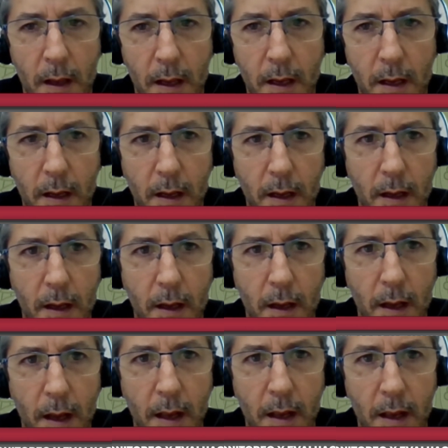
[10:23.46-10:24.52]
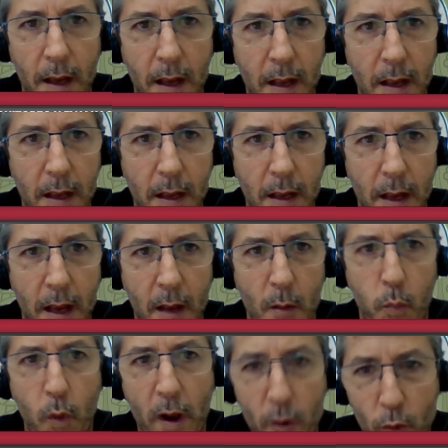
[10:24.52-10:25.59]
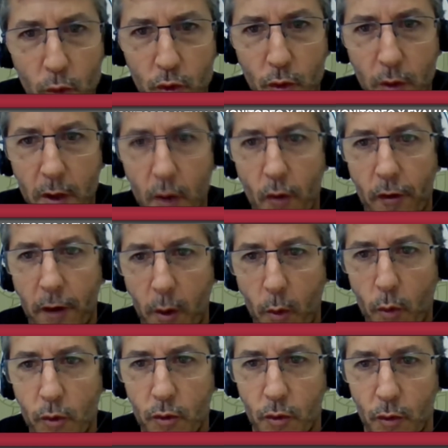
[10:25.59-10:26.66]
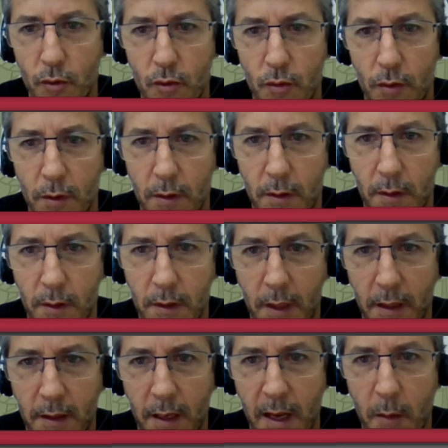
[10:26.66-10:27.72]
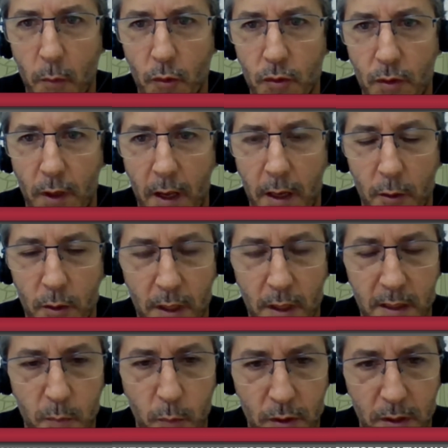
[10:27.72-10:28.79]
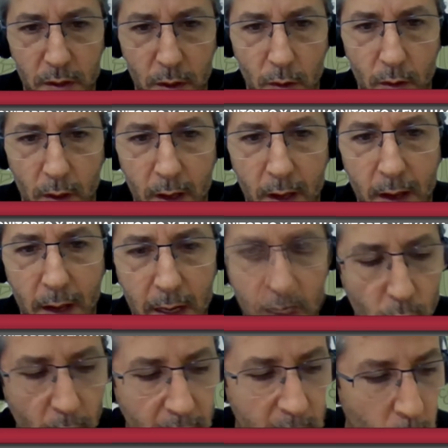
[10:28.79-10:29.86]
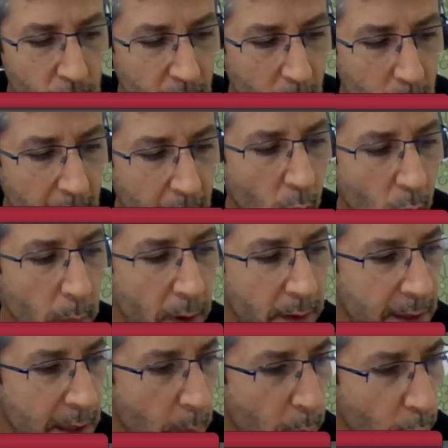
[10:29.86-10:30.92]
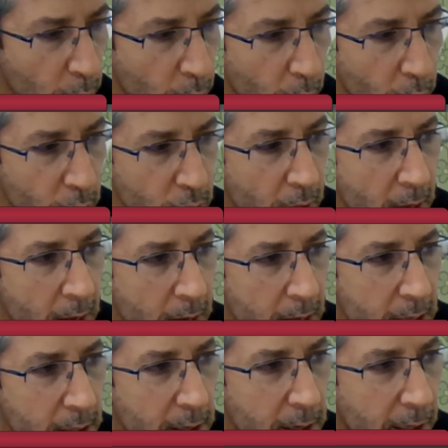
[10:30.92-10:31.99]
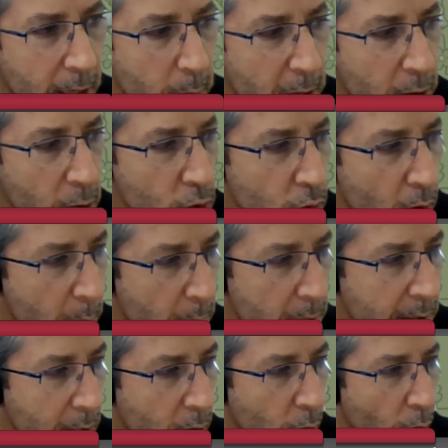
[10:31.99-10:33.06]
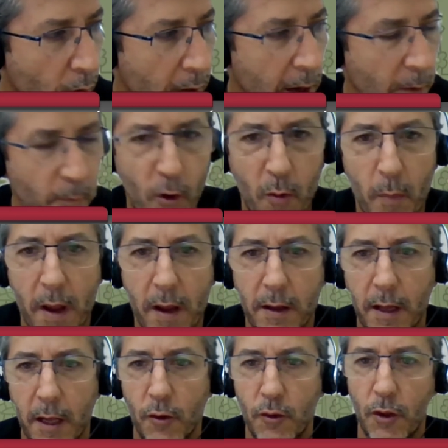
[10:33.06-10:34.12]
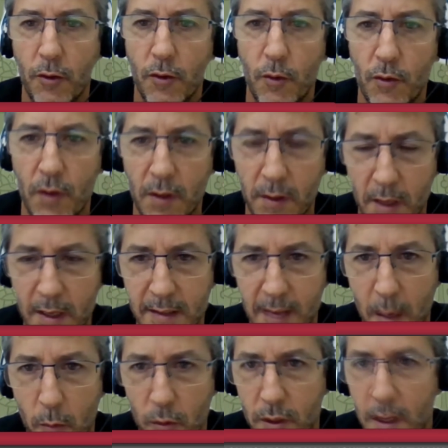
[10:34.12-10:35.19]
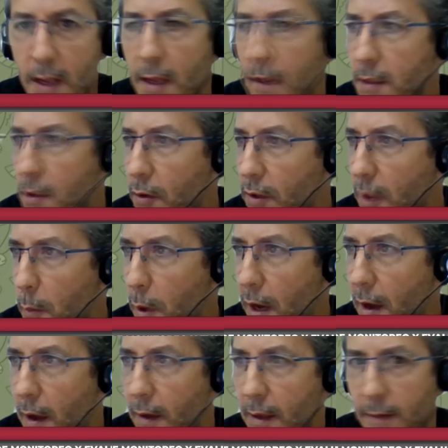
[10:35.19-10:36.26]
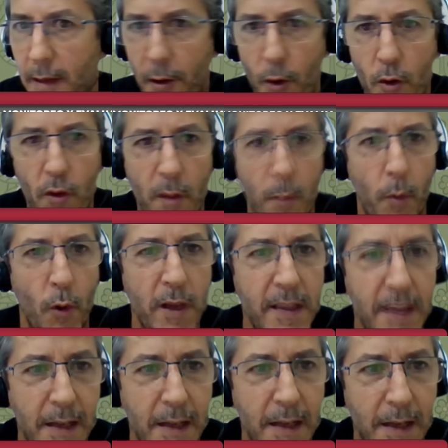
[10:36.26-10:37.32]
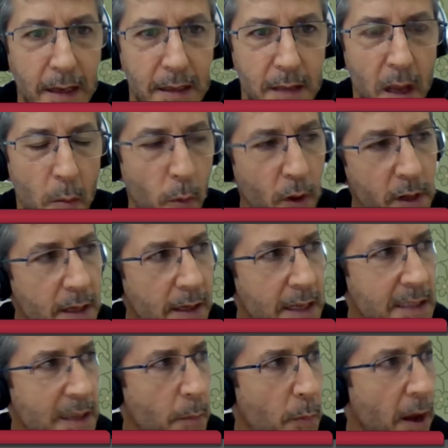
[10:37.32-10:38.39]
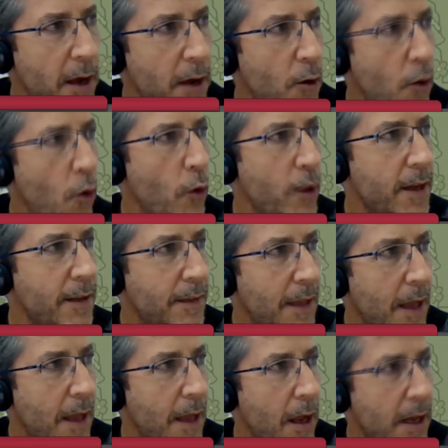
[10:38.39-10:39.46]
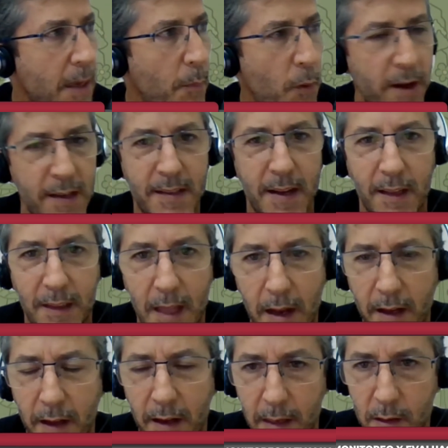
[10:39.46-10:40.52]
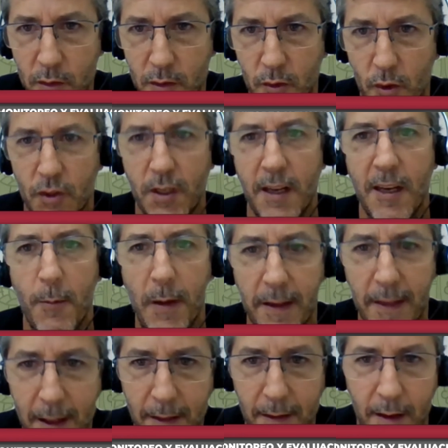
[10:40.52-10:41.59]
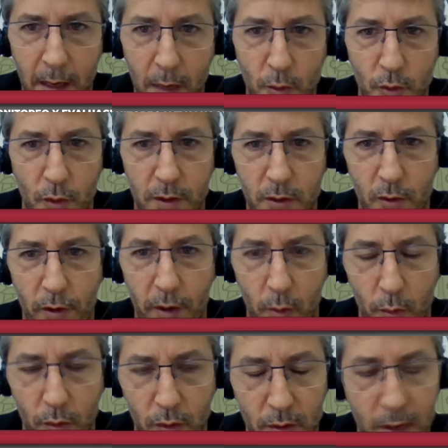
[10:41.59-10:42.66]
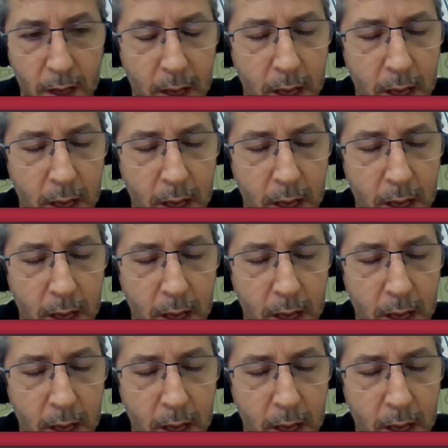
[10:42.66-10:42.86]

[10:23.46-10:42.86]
Eh, el, buen uso de los recursos que tenemos a nuestra disposición es una responsabilidad compartida por todos y tiene que ver no solamente con la forma en que nosotros los utilizamos, sino también el desarrollo de políticas, políticas que puedan orientar, puedan insertar criterios de sostenibilidad en el uso de estos recursos.